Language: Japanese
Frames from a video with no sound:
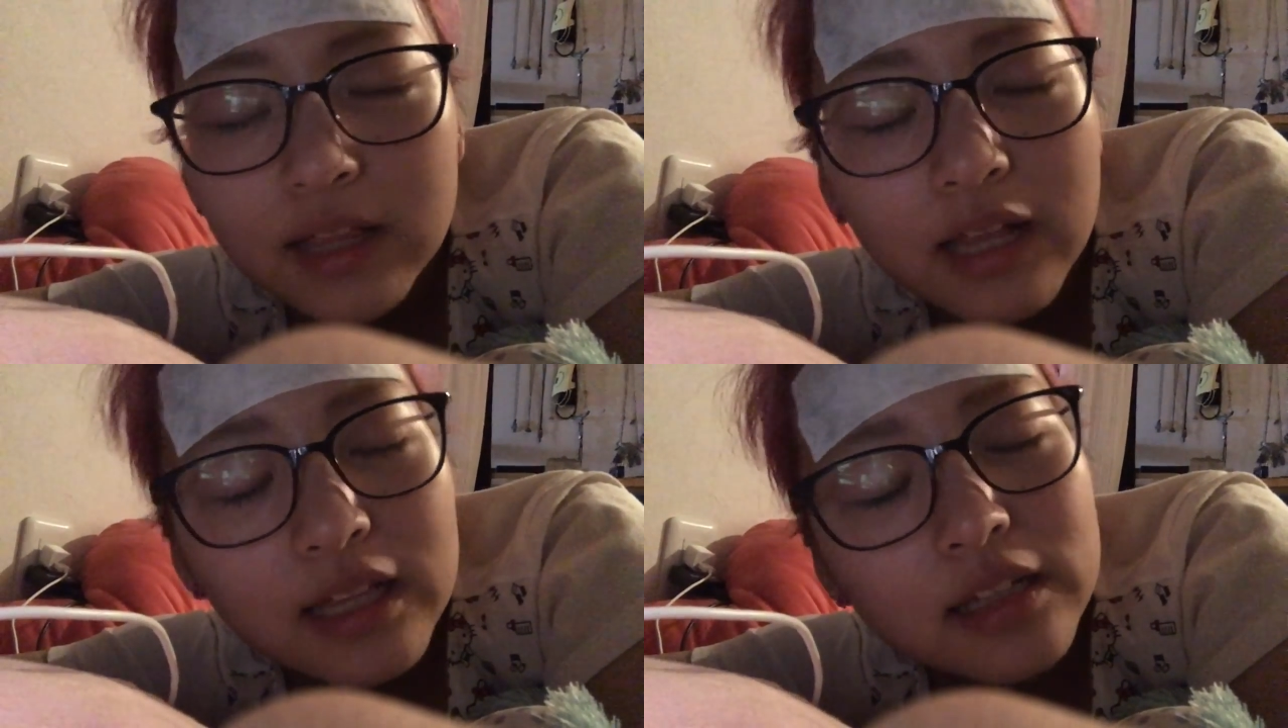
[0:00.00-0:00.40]

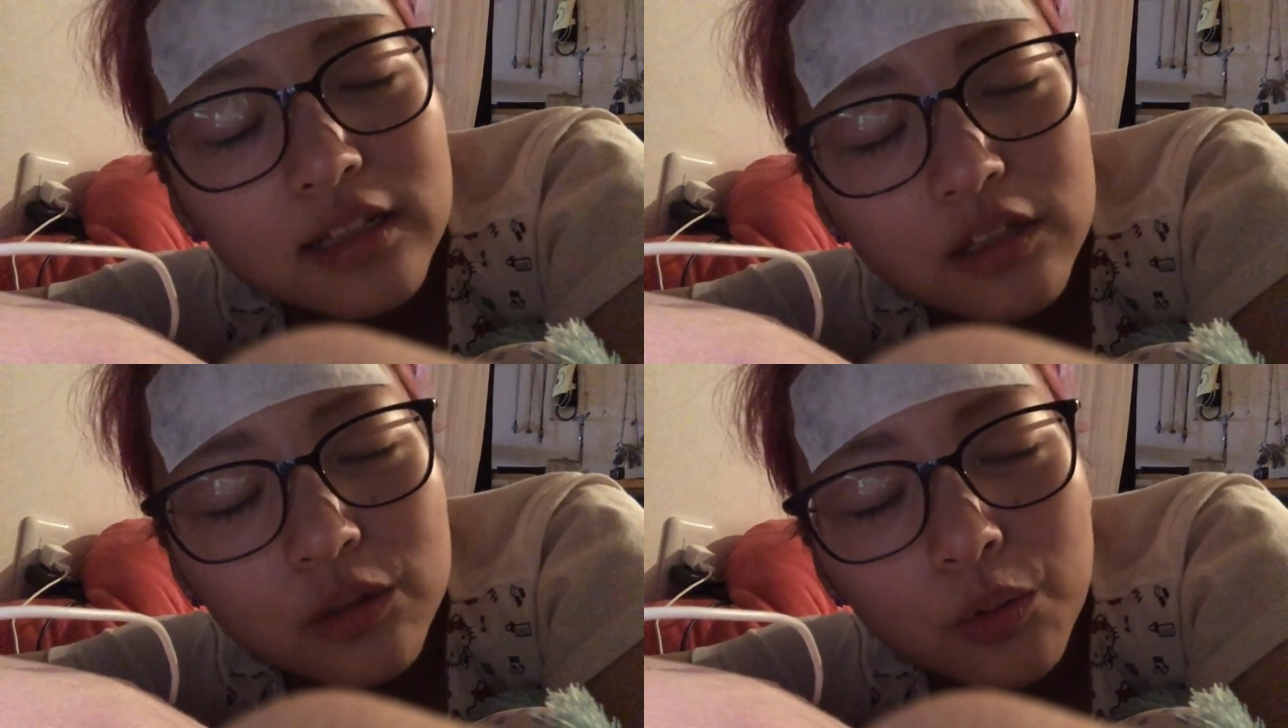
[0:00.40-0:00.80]
なんで
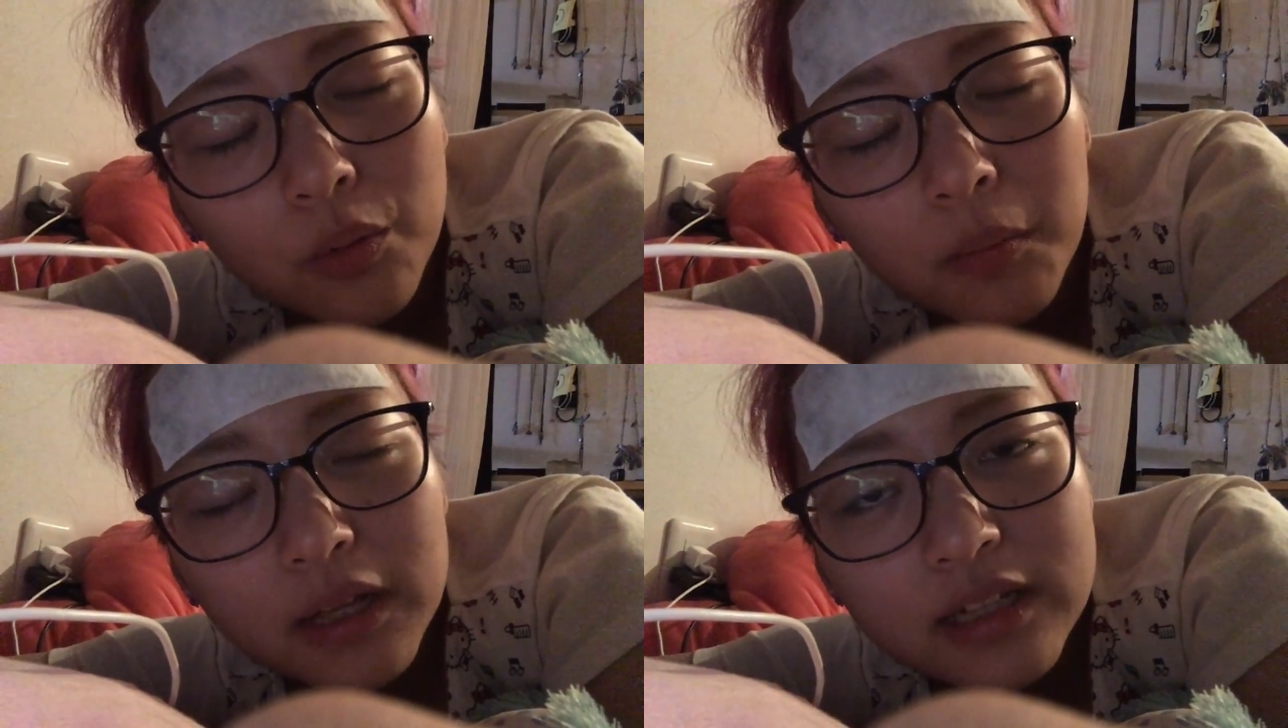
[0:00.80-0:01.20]
さそこ
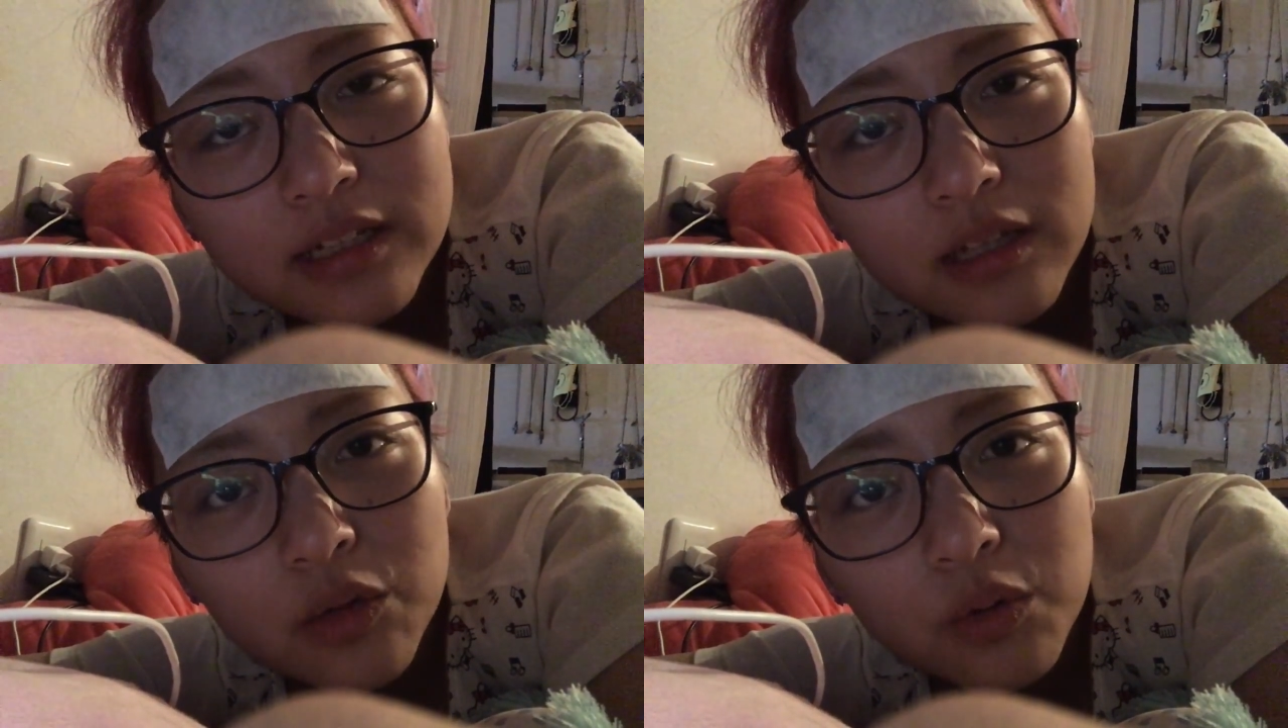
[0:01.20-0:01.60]
までし
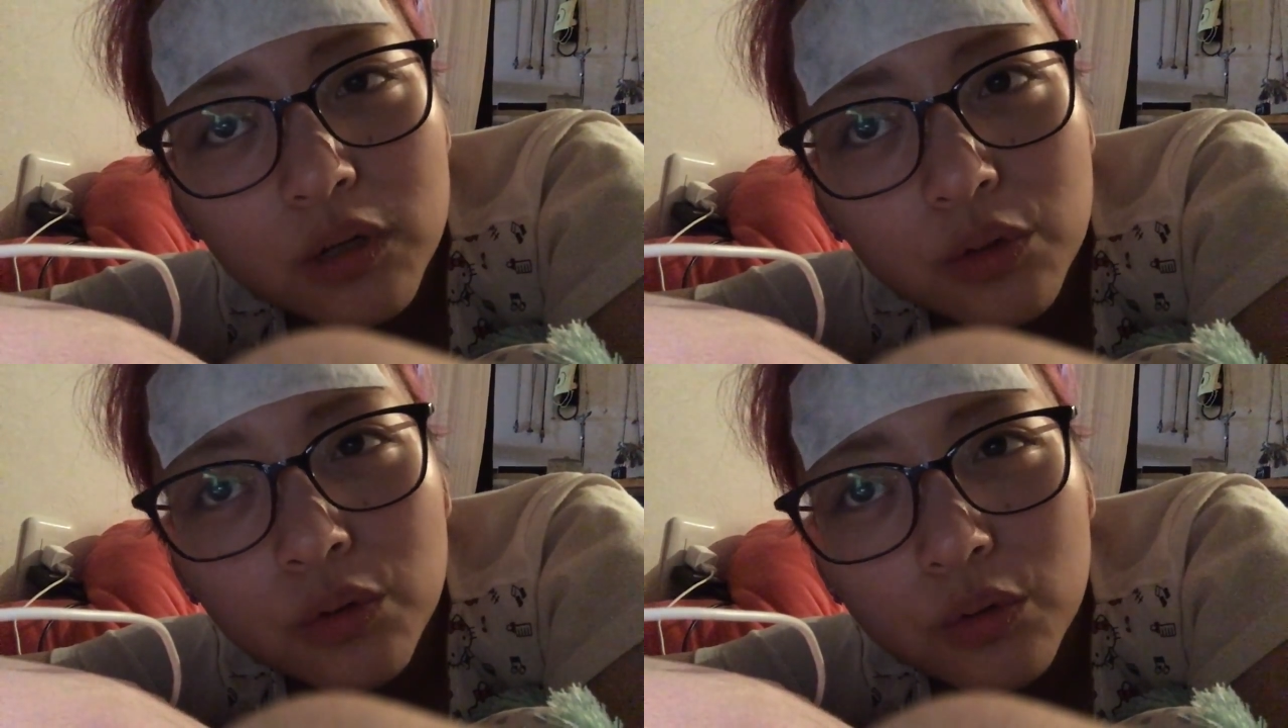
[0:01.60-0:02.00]
て動画
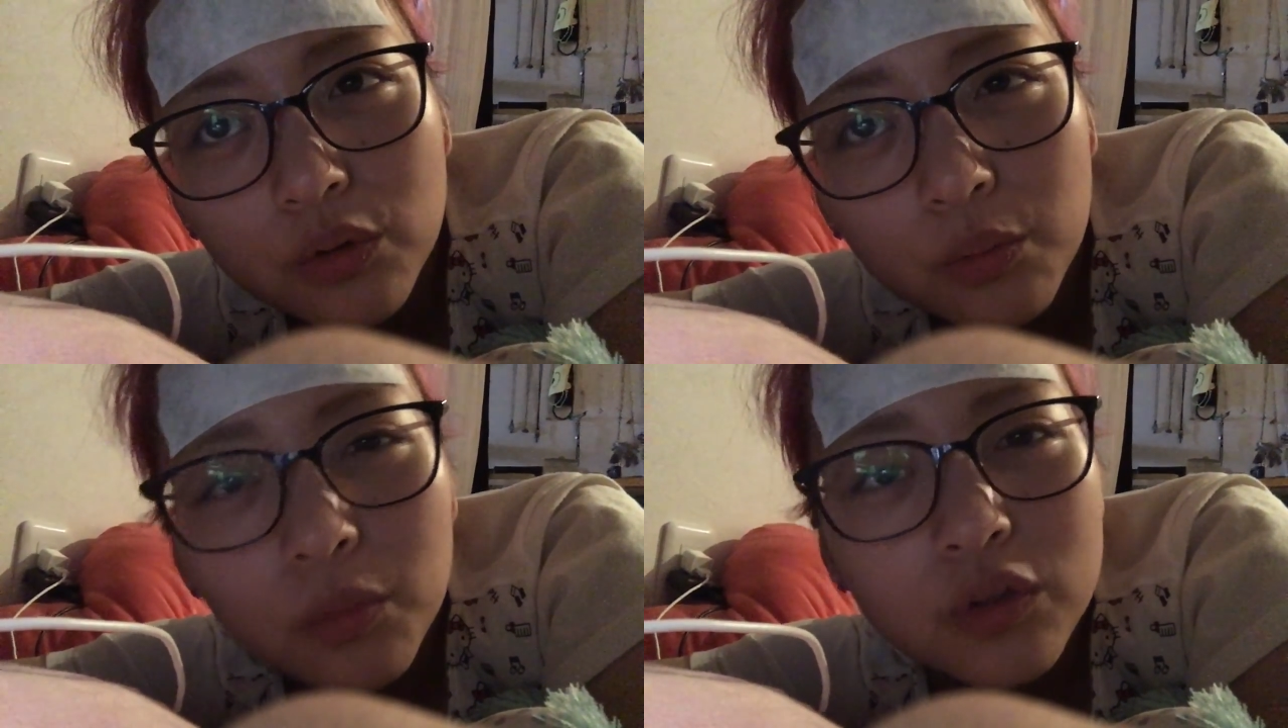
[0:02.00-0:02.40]
撮るのっ
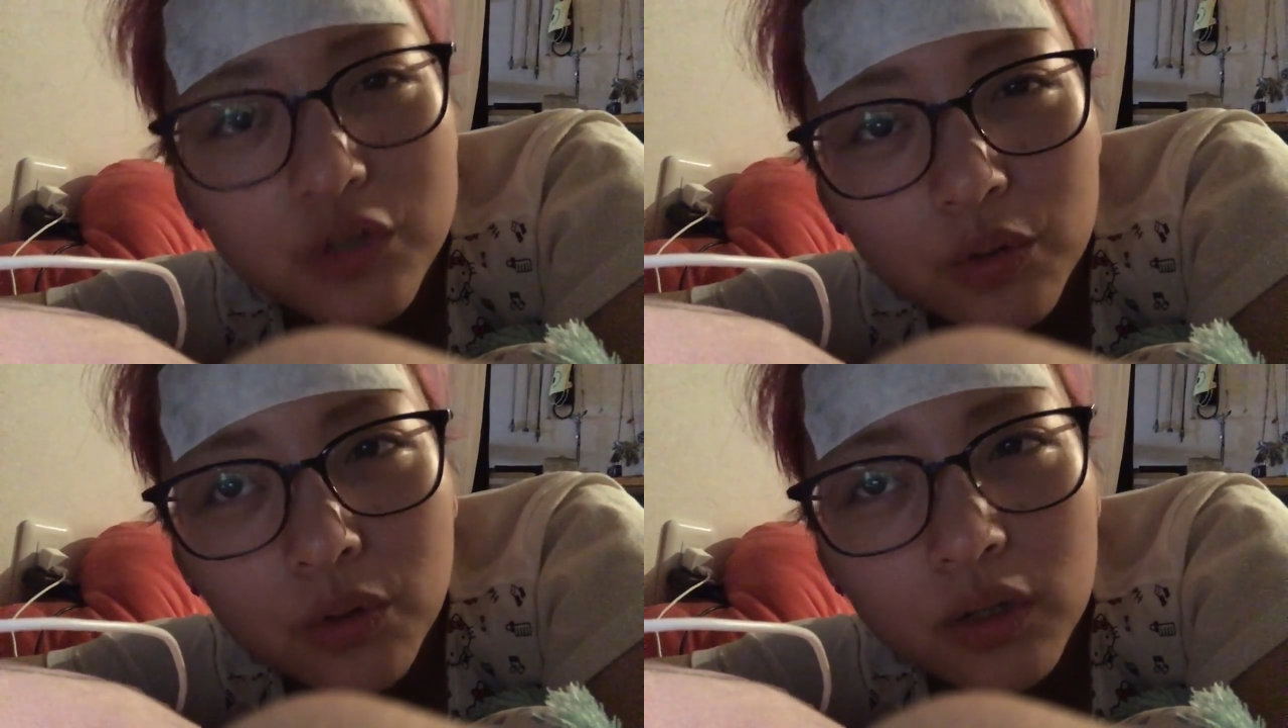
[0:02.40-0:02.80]
て思うでしょ。